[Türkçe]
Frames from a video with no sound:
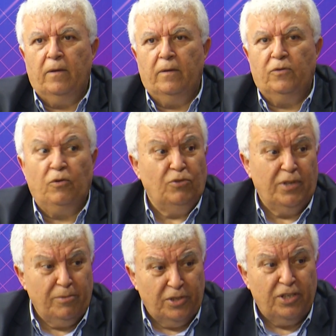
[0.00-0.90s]
çok
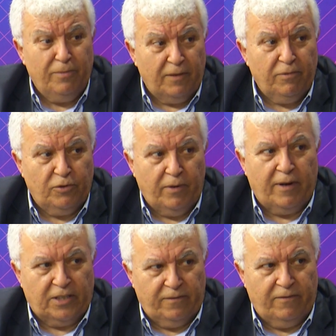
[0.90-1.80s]
güzel bir seçim atmosferi
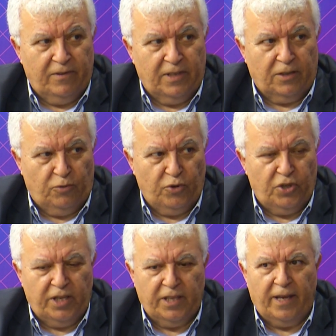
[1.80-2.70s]
aslında Türkiye'de.